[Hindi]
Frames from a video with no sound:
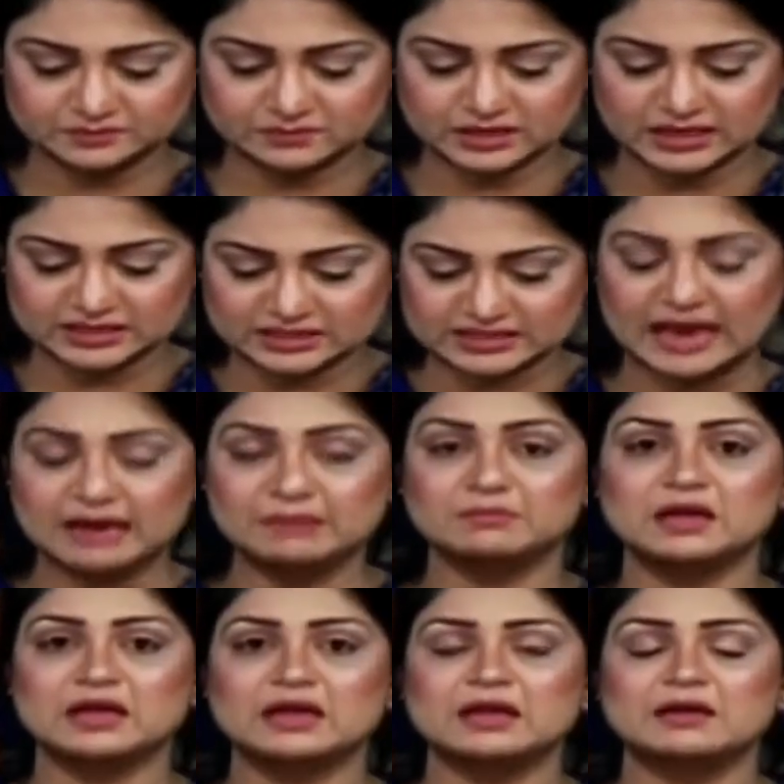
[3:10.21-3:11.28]
इस टाइम
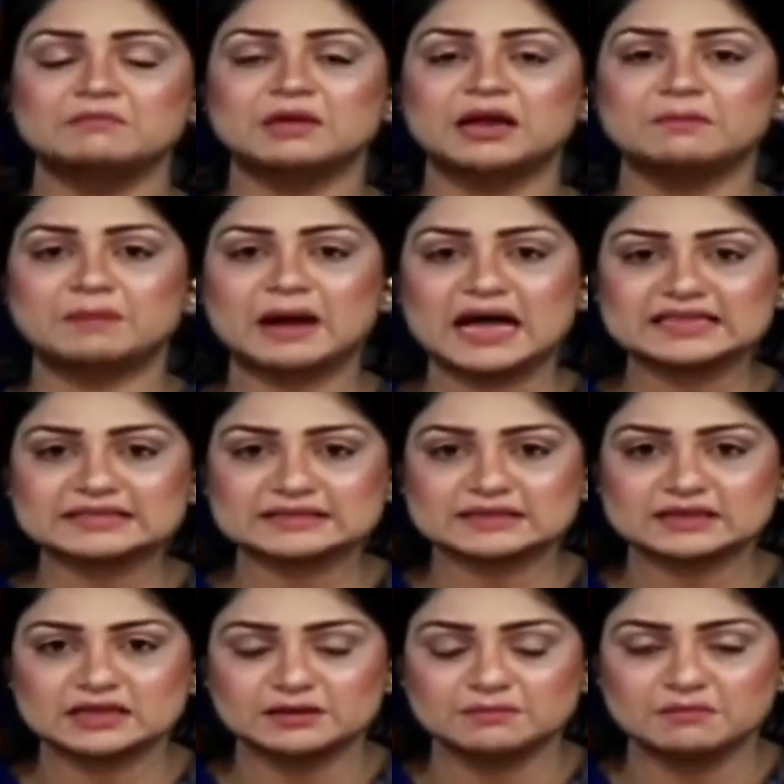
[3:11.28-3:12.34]
मेरे पास
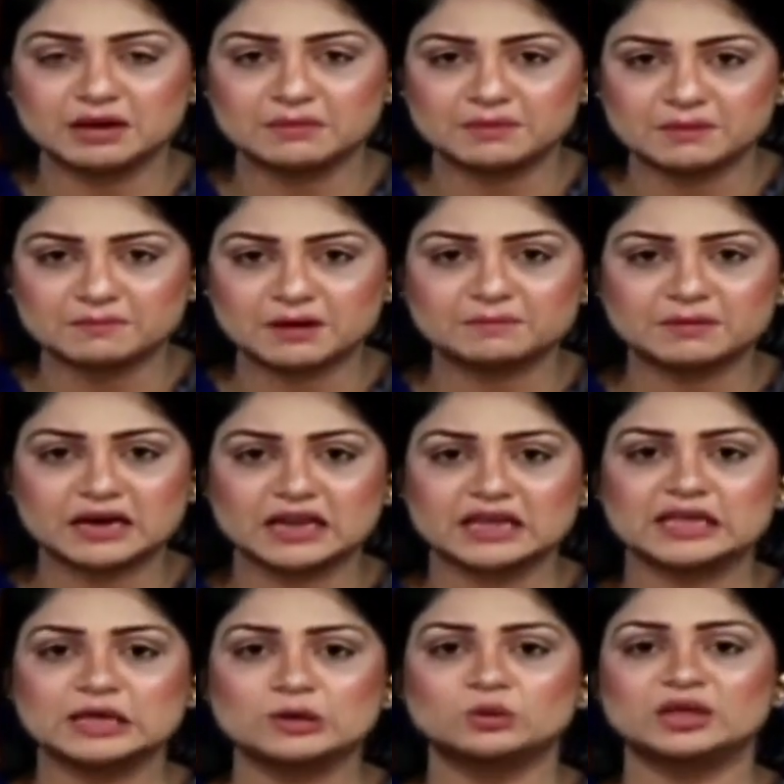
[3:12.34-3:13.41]
मेरे पेपर पर लिखी
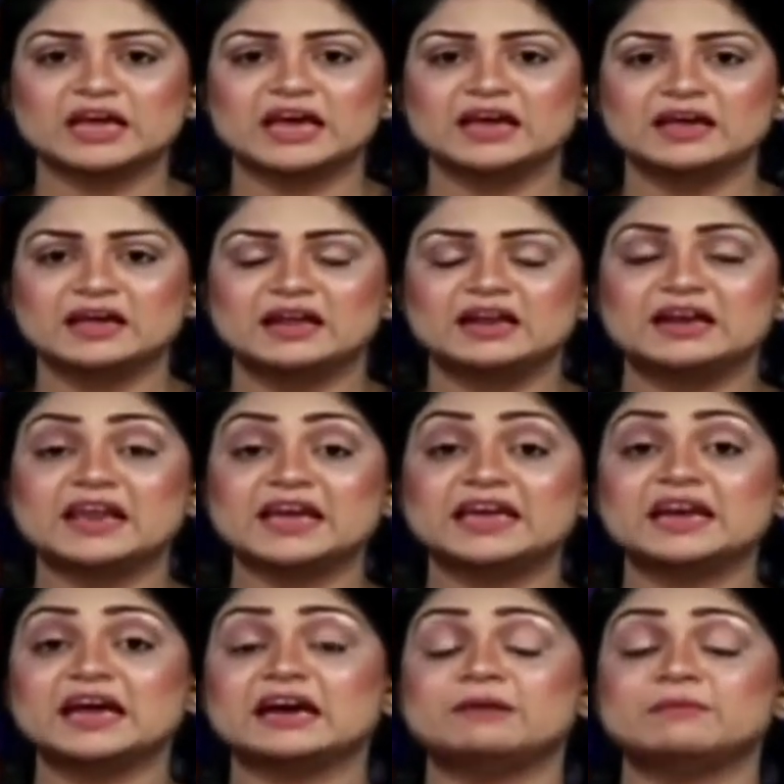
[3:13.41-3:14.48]
हुई हैं लेकिन
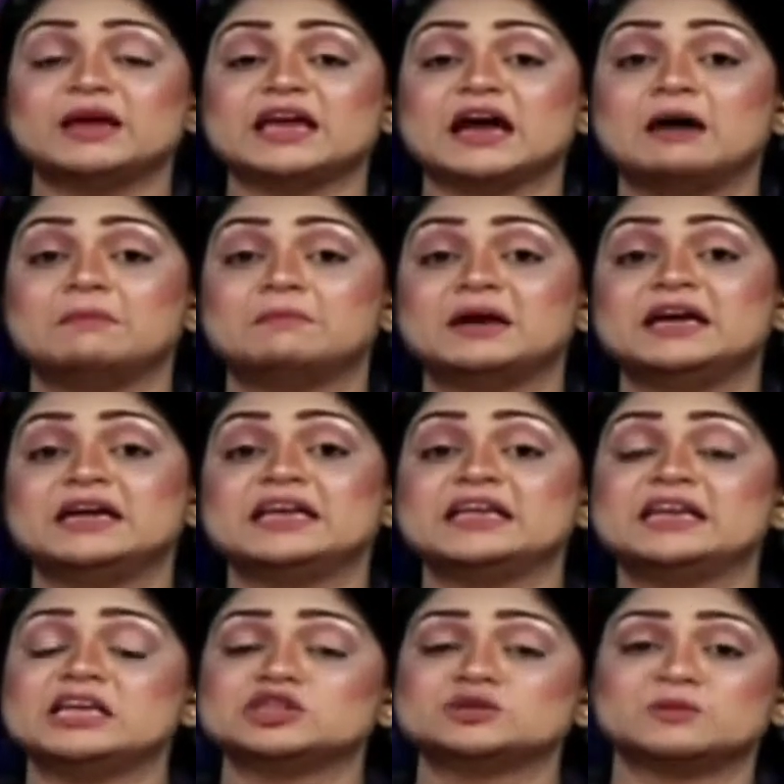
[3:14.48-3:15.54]
अगर मैं यहाँ पर
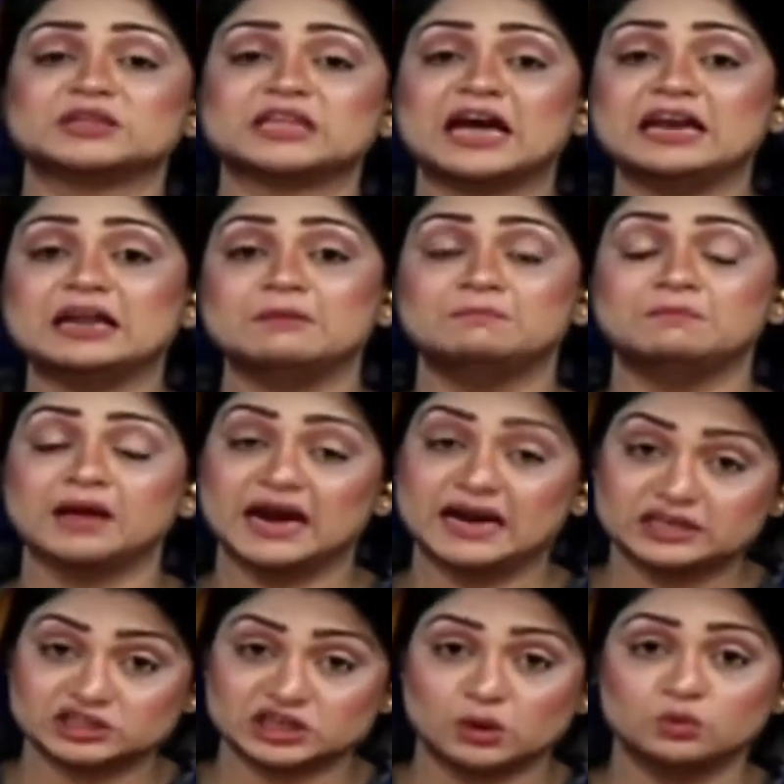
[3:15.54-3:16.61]
डिग्रीज बताने बैठ
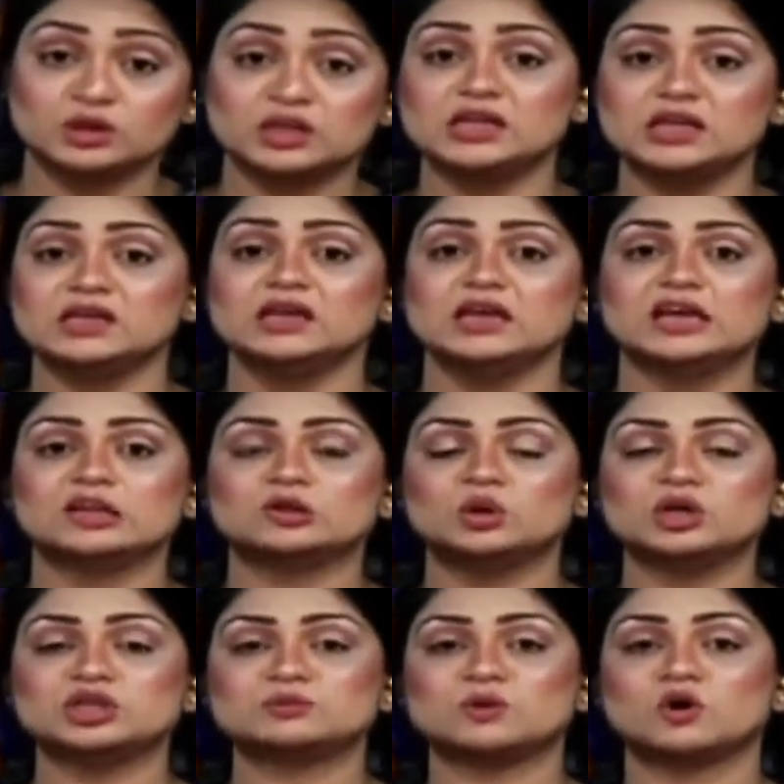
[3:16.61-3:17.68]
जाऊँगी तो
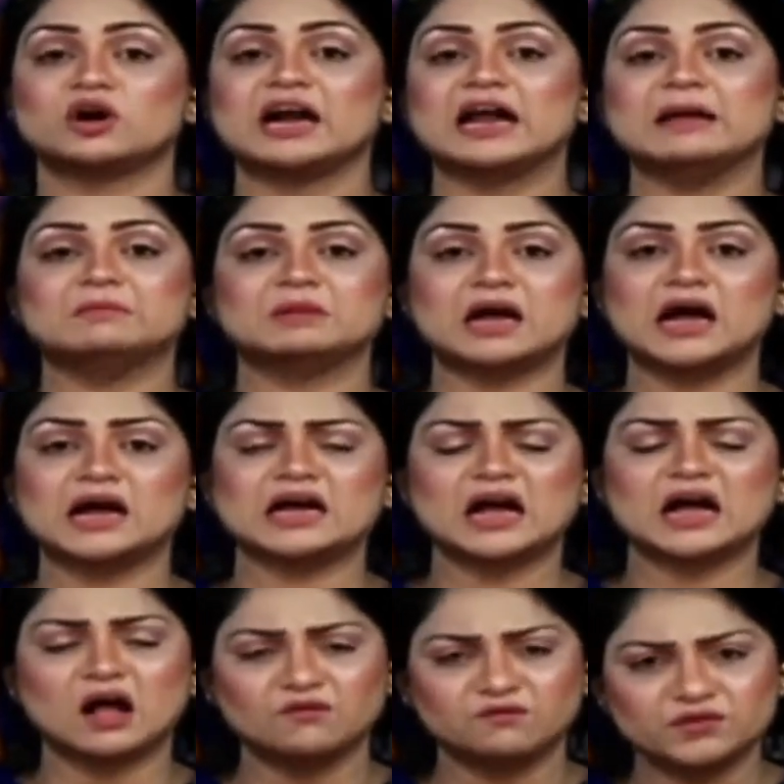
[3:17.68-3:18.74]
इस प्रोग्राम का
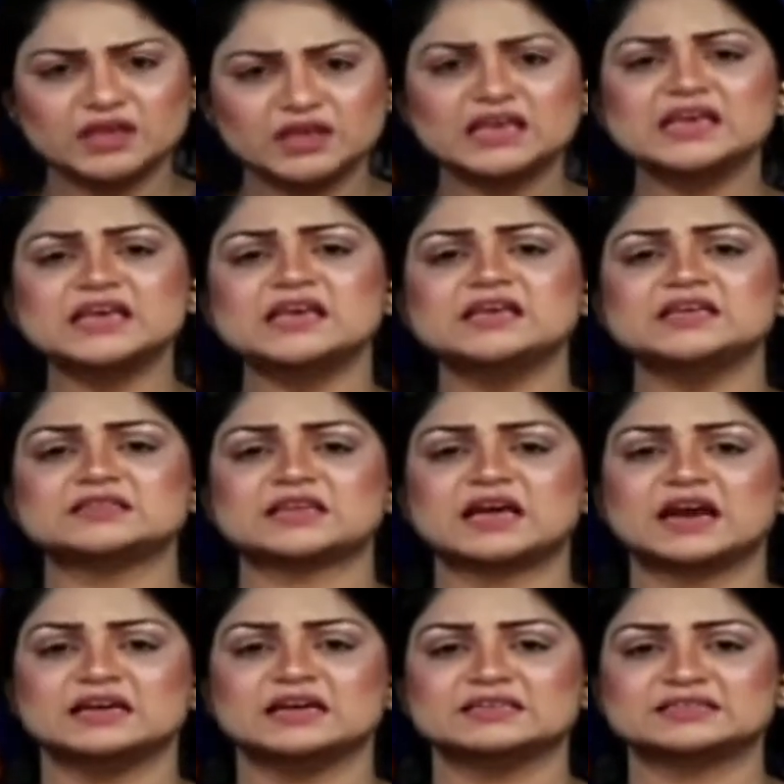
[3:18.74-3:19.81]
काफ़ी सारा
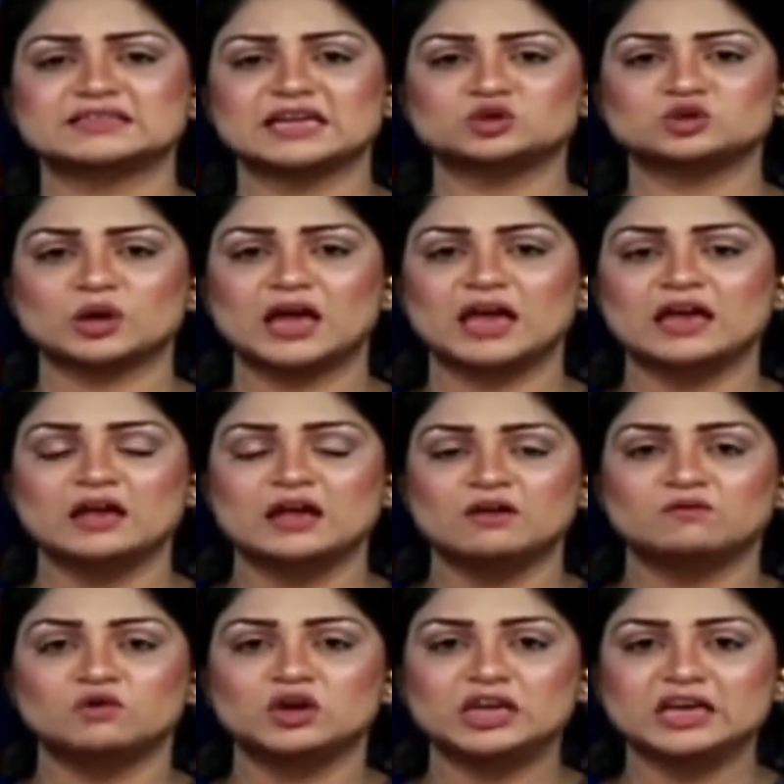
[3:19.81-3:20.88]
हिस्सा जो है वो
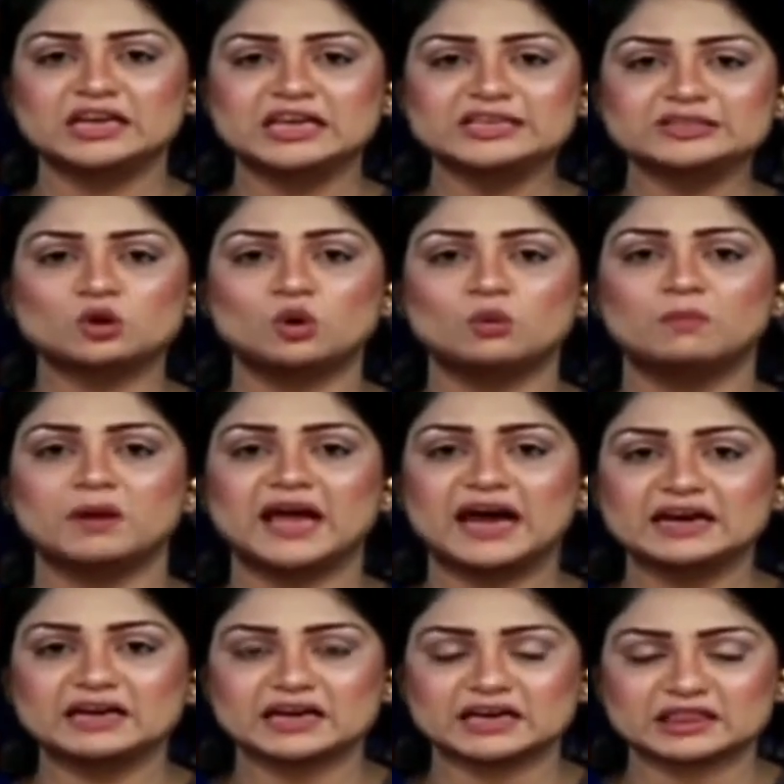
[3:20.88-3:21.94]
डिग्रीज़ को बयान
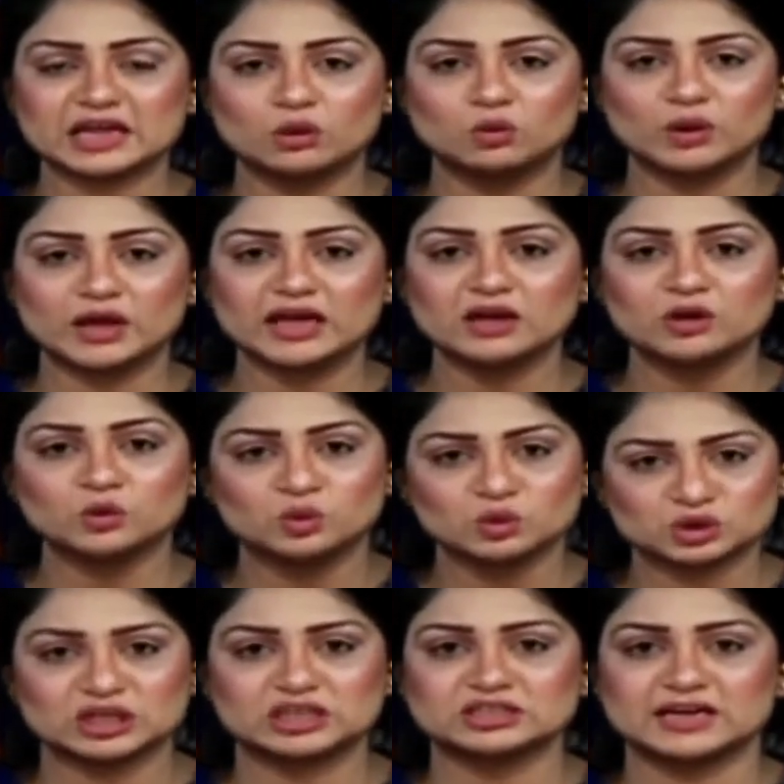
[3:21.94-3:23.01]
करते हुए
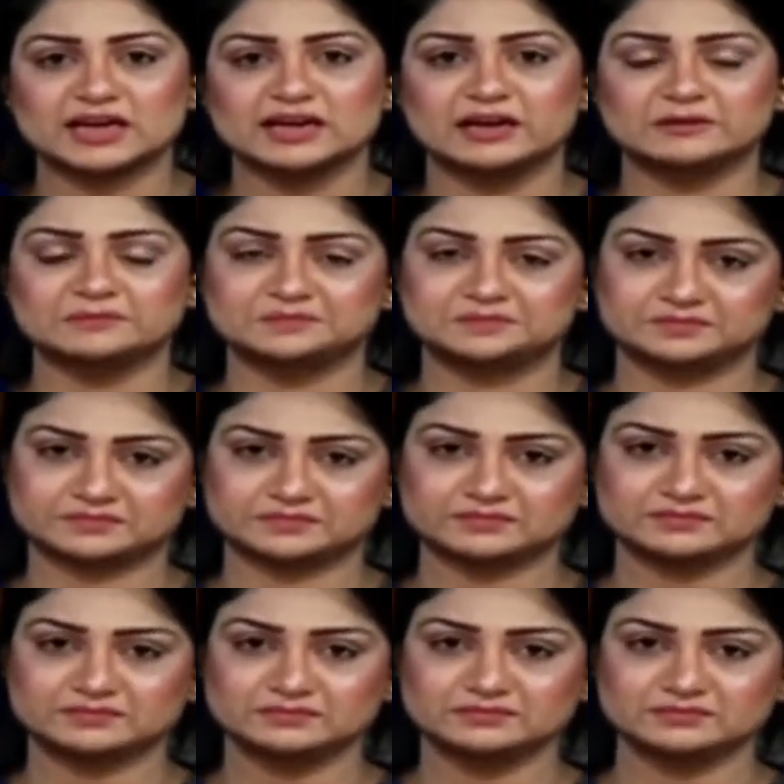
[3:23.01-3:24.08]
गुजर जाएगा
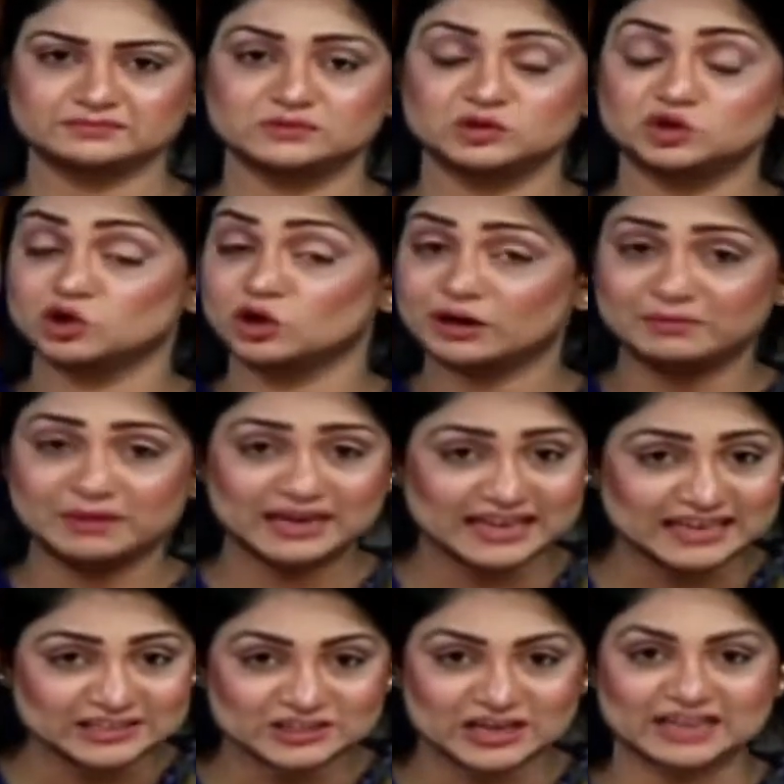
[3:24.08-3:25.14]
जो कि मैं नहीं
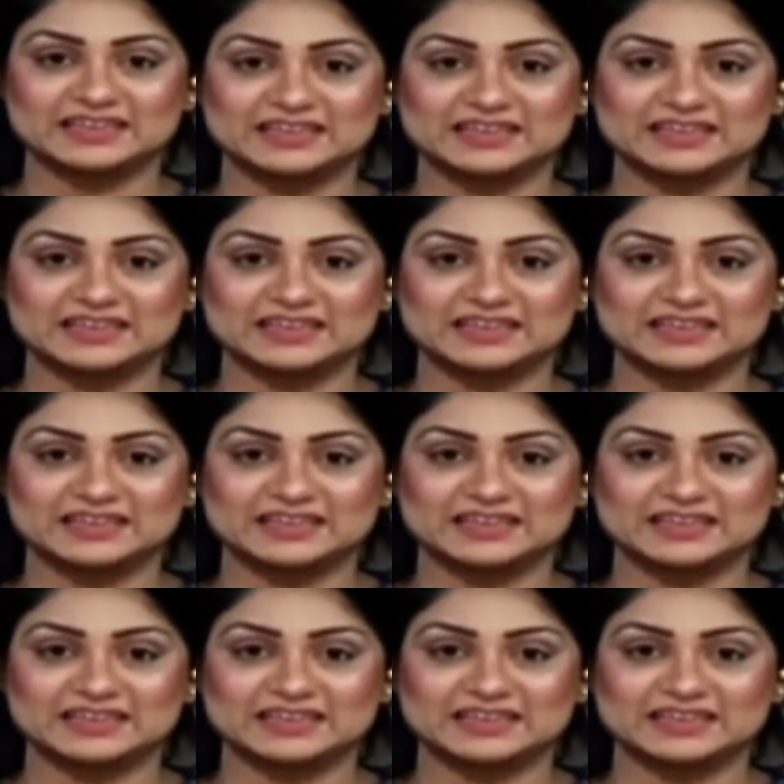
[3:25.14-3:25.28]
चाहती